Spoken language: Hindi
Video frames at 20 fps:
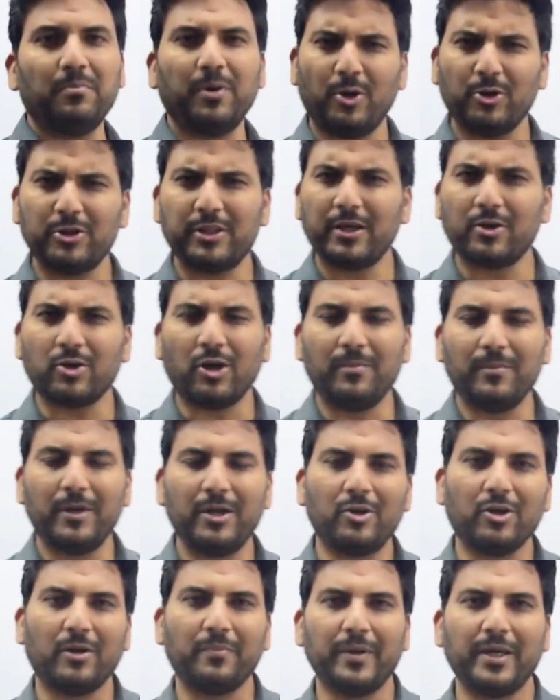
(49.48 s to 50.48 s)
बहुत ही
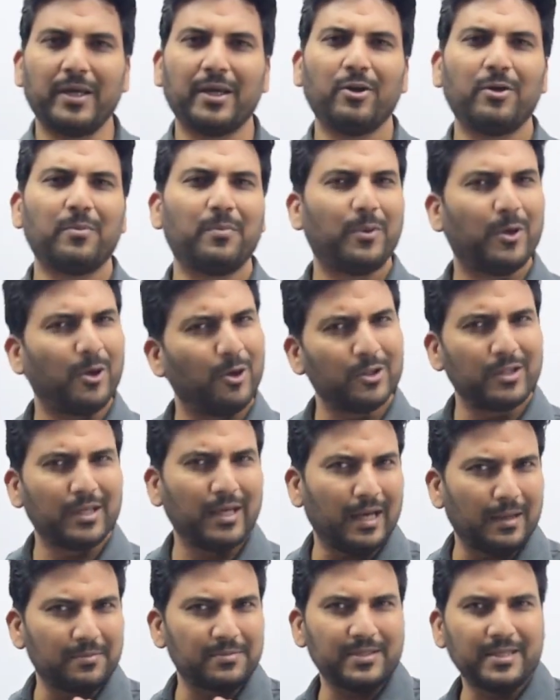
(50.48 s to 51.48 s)
कॉमन टॉपिक है और बहुत
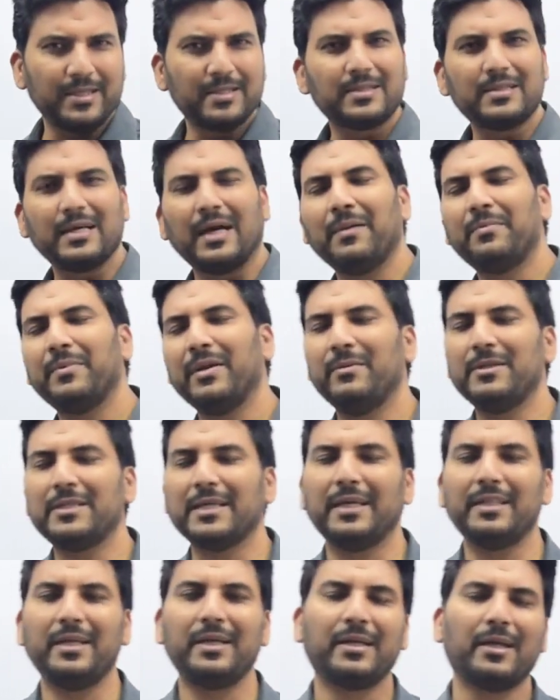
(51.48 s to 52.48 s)
ही आपसे आपने भी
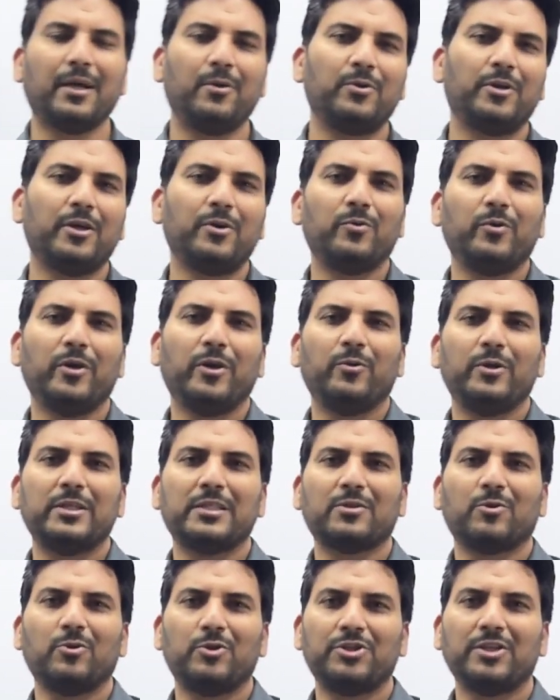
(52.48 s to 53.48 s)
शायद एनकाउंटर हुए हो
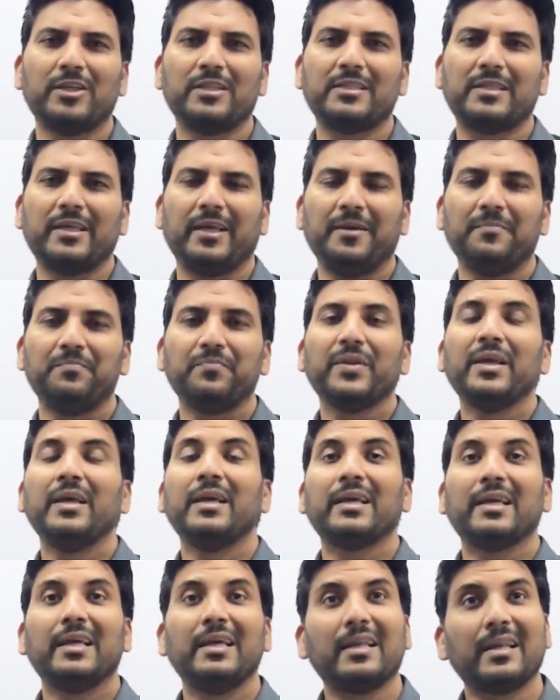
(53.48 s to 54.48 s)
इस क्वेश्चन से
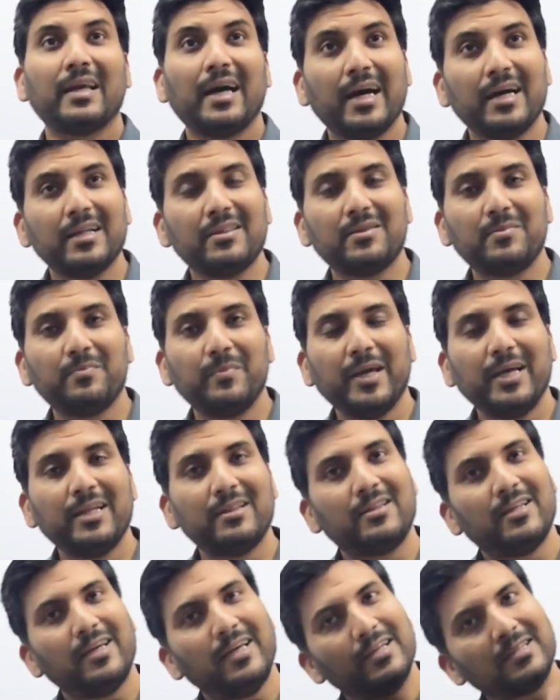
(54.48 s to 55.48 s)
कि रात
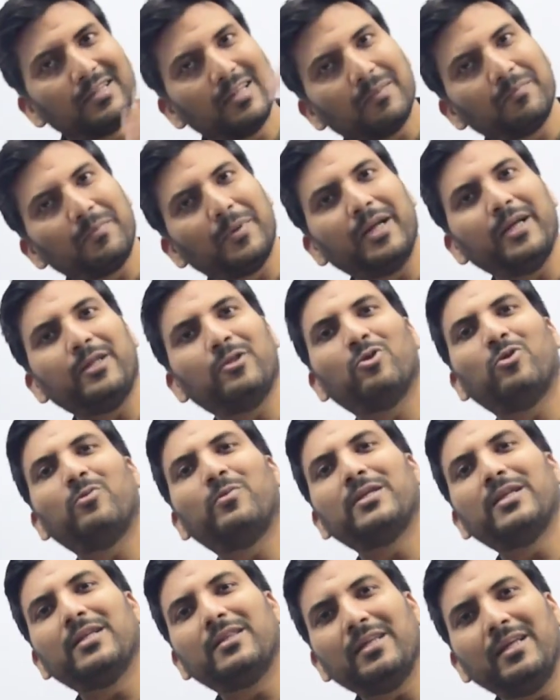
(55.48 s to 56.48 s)
में देर तक पढ़े दो
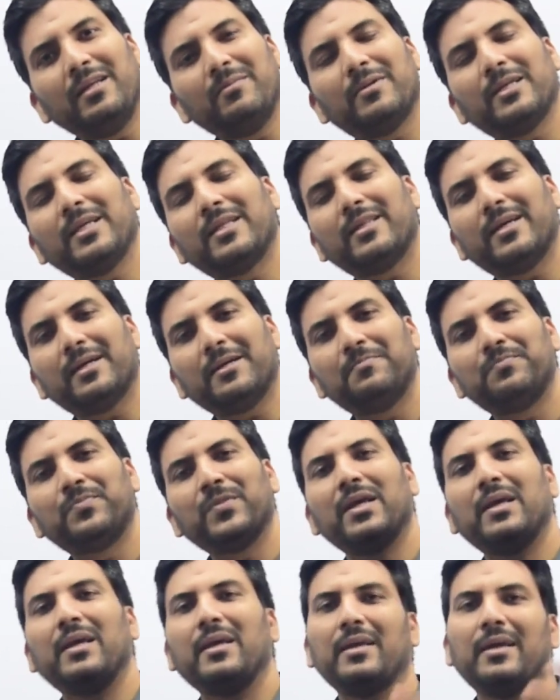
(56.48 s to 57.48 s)
बजे तीन बजे तक
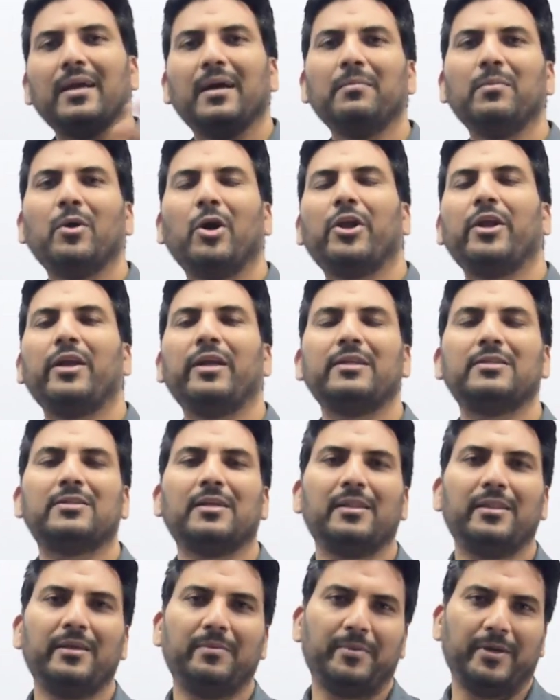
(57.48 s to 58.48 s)
या मॉर्निंग
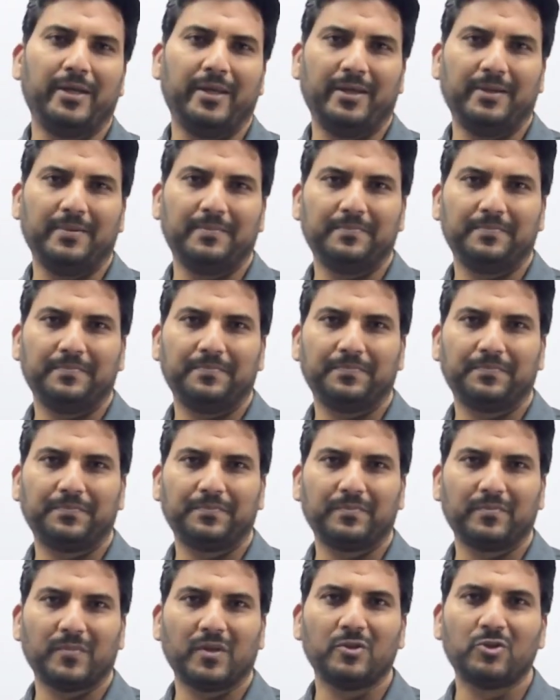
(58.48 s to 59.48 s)
जल्दी पढ़े
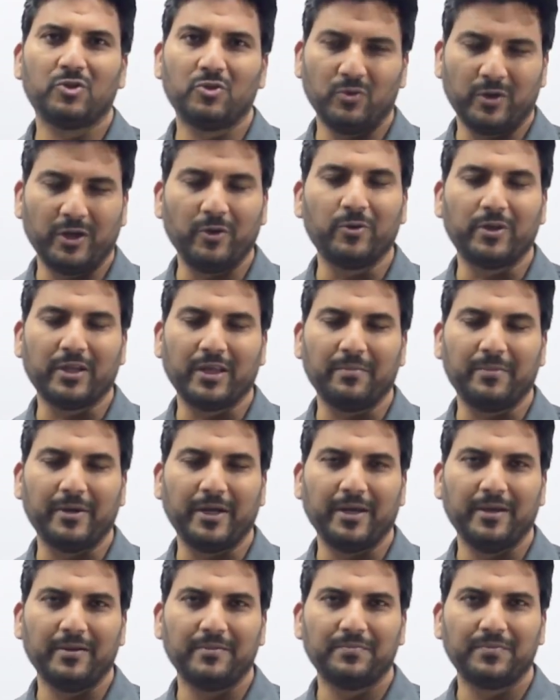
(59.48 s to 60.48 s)
सूखे उठ के
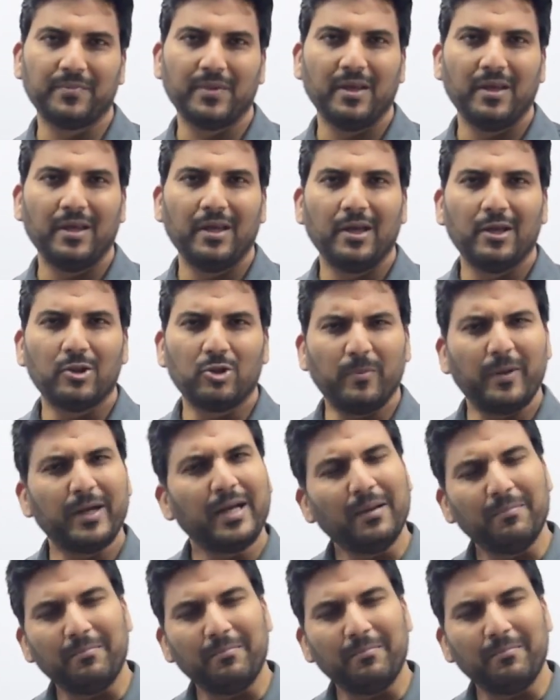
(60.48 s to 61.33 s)
पड़े तो बेटा